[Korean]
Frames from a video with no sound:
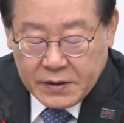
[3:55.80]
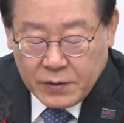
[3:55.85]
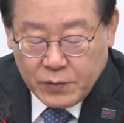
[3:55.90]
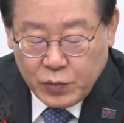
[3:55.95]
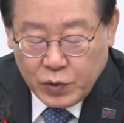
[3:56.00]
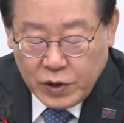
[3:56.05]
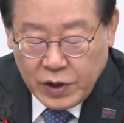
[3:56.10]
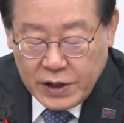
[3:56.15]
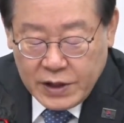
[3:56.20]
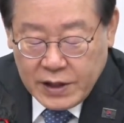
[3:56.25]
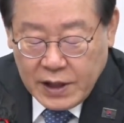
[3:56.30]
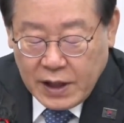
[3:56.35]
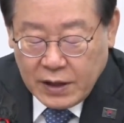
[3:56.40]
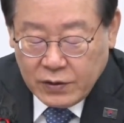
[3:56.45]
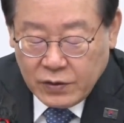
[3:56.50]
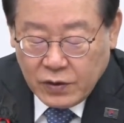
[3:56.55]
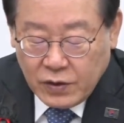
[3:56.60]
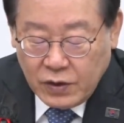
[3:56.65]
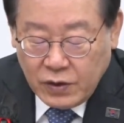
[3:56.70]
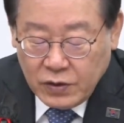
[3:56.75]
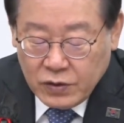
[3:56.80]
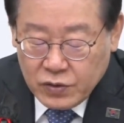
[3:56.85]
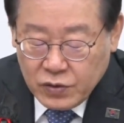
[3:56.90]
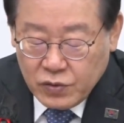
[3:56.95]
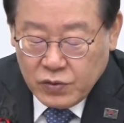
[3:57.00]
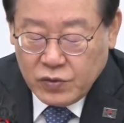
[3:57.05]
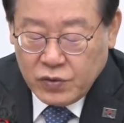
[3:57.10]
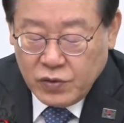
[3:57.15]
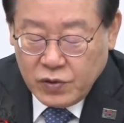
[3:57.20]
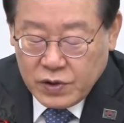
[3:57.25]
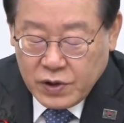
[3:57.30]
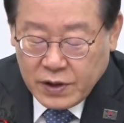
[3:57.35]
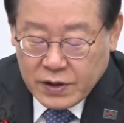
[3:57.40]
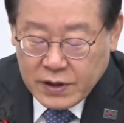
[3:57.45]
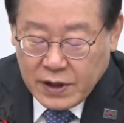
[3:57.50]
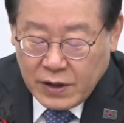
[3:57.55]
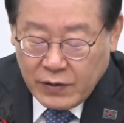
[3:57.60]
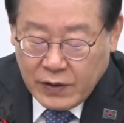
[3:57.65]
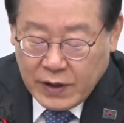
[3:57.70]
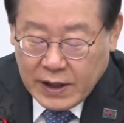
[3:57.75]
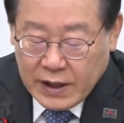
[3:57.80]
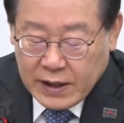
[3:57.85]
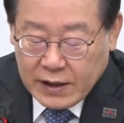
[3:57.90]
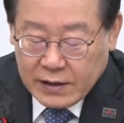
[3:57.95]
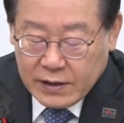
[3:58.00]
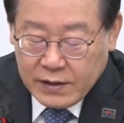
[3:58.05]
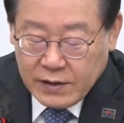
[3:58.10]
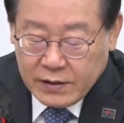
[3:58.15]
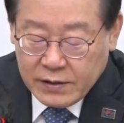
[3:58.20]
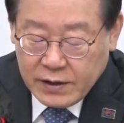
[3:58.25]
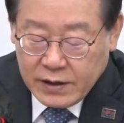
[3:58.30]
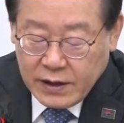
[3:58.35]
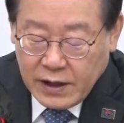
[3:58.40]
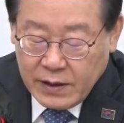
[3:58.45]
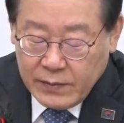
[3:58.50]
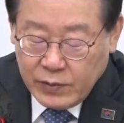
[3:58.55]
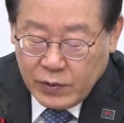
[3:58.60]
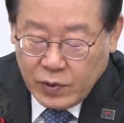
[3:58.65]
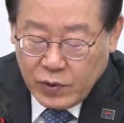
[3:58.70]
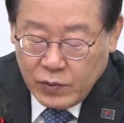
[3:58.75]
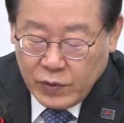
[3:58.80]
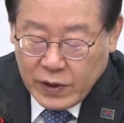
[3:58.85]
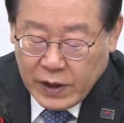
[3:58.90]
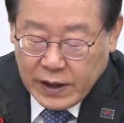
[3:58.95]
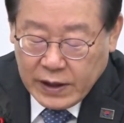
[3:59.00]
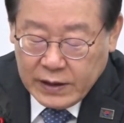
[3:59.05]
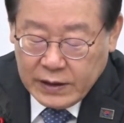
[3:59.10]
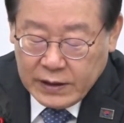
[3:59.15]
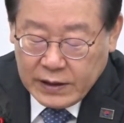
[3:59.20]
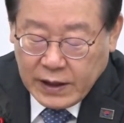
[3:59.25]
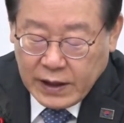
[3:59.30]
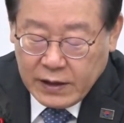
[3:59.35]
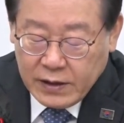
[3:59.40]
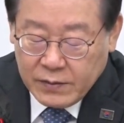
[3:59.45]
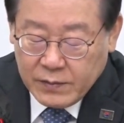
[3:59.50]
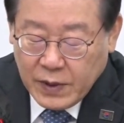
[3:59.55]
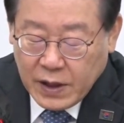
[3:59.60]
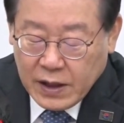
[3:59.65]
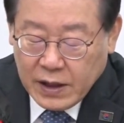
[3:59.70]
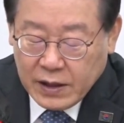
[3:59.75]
정부는 이제라도 수출 정상화, 경기 회복을 위한 대응